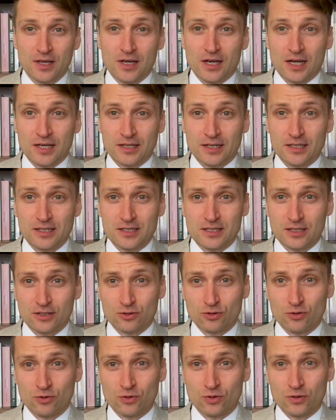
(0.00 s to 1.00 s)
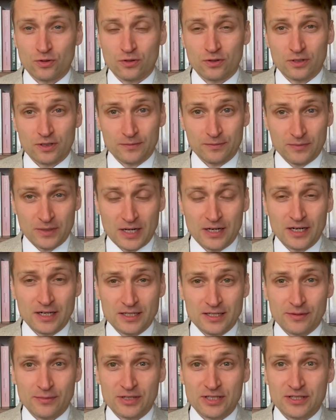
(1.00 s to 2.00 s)
Analiza, którą,
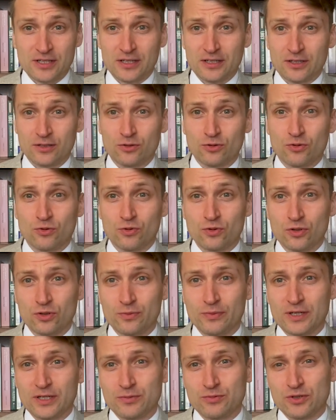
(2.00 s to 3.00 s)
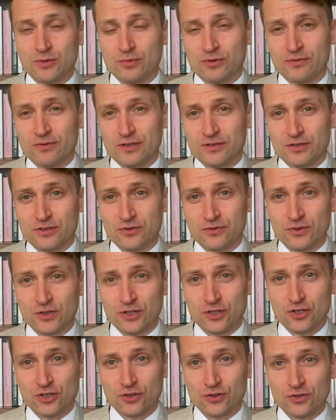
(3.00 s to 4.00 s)
analiza Bastiata, którą Rothbard przeprowadza w
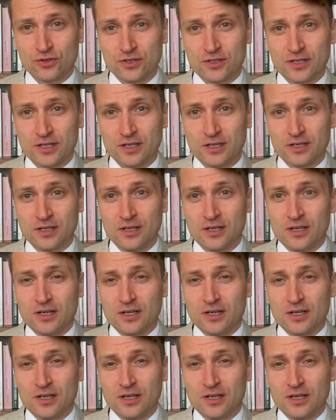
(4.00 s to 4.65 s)
swojej książce,